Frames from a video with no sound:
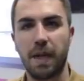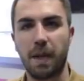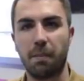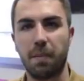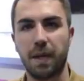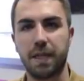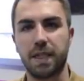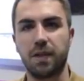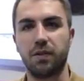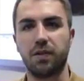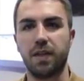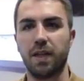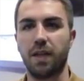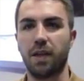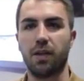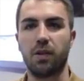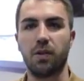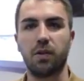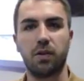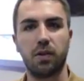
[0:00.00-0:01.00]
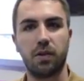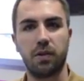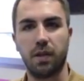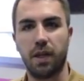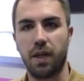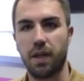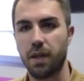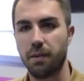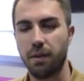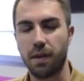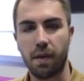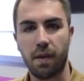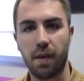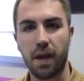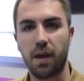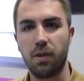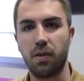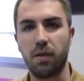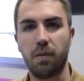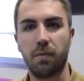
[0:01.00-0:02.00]
la empresa con sede en Kioto. Eh, lleva desde el
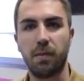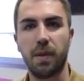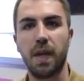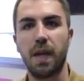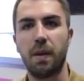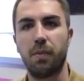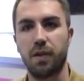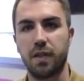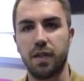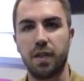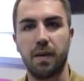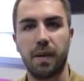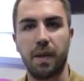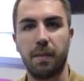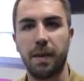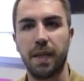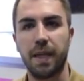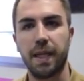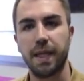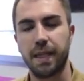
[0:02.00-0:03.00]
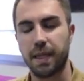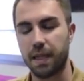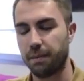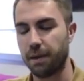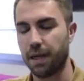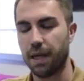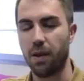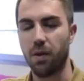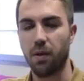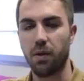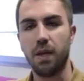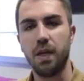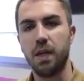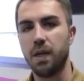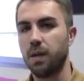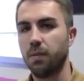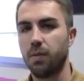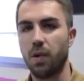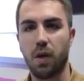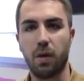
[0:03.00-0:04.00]
año 2000 aproximadamente. Ha trabajado
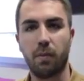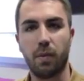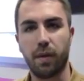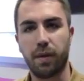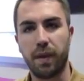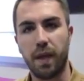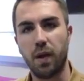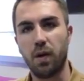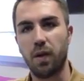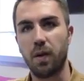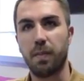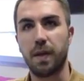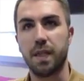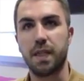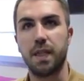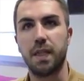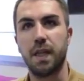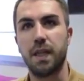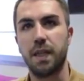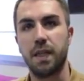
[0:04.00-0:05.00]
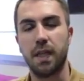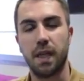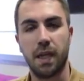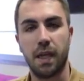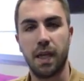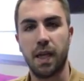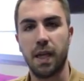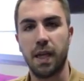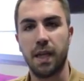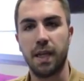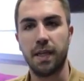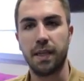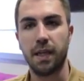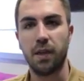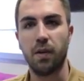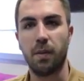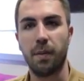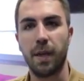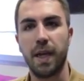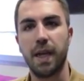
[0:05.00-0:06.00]
pues como CEO y presidente de
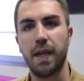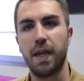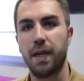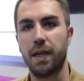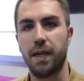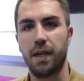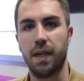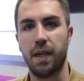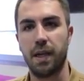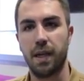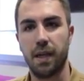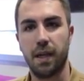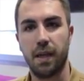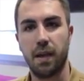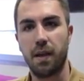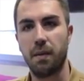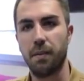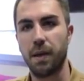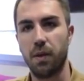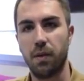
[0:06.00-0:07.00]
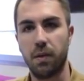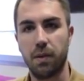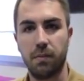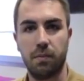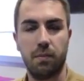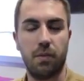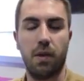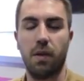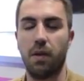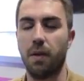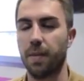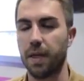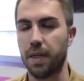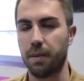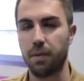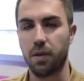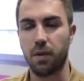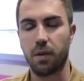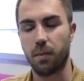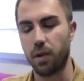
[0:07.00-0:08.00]
Nintendo América, eh, ha derivado en, bueno,
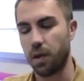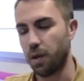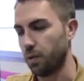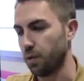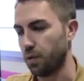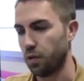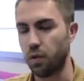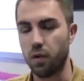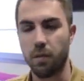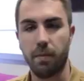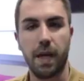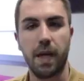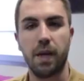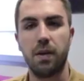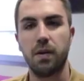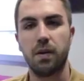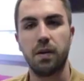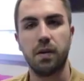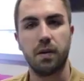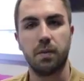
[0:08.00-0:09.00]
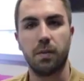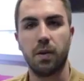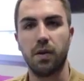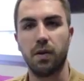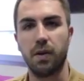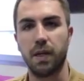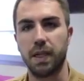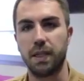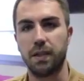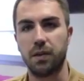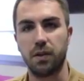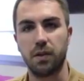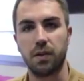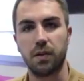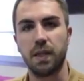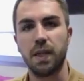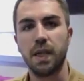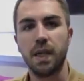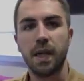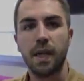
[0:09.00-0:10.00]
departamentos como recursos humanos, como
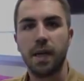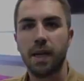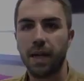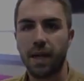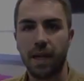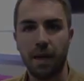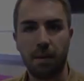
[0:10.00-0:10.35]
gestión eh,